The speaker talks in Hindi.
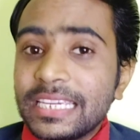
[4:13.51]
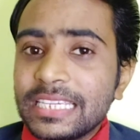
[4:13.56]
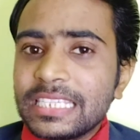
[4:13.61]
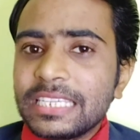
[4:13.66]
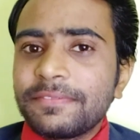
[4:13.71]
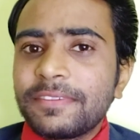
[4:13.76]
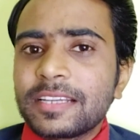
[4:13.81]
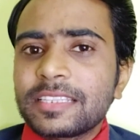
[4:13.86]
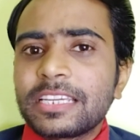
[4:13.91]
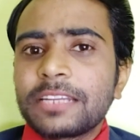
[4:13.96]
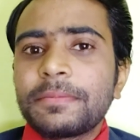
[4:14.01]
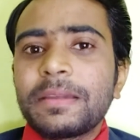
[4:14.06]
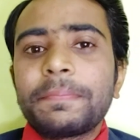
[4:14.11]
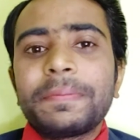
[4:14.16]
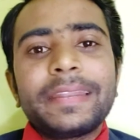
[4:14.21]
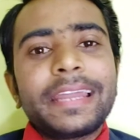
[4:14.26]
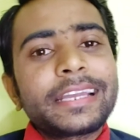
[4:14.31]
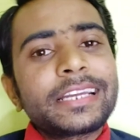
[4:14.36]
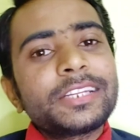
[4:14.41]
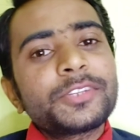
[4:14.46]
इजी वर्जन में
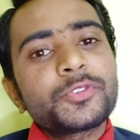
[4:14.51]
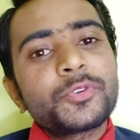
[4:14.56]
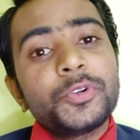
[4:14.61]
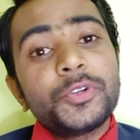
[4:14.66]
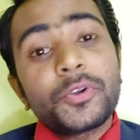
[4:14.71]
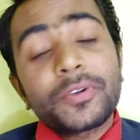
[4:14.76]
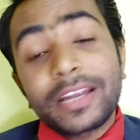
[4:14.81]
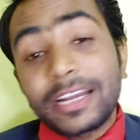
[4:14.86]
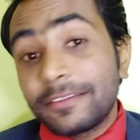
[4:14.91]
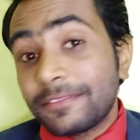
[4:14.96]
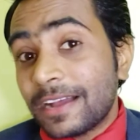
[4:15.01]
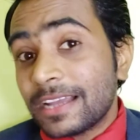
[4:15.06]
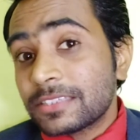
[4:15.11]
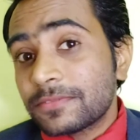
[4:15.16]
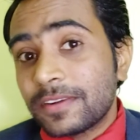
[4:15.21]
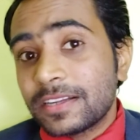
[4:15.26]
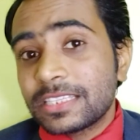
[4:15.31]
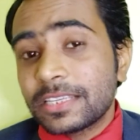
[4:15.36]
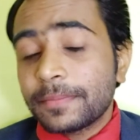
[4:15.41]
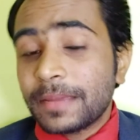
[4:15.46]
पिनाकल स्टूडियो के
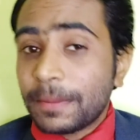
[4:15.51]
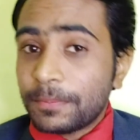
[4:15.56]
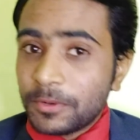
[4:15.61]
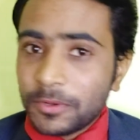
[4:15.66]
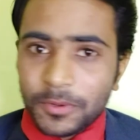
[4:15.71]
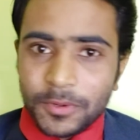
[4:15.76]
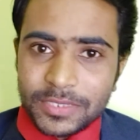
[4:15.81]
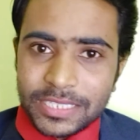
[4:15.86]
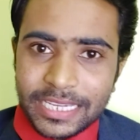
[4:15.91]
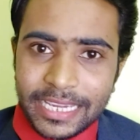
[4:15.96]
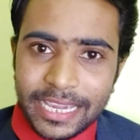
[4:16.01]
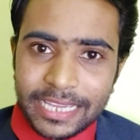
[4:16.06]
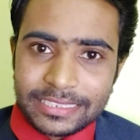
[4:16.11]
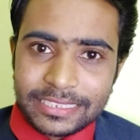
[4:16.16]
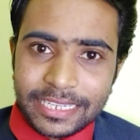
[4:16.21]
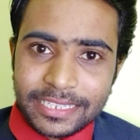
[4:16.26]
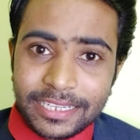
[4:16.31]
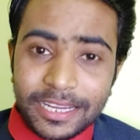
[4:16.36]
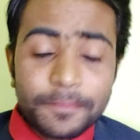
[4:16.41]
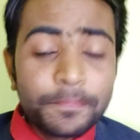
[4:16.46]
एडवांस वर्जन में आप लोगों को सिखाया
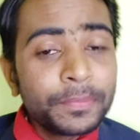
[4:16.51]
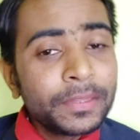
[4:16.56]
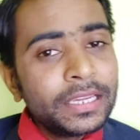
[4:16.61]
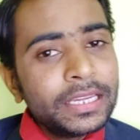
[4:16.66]
जाएगा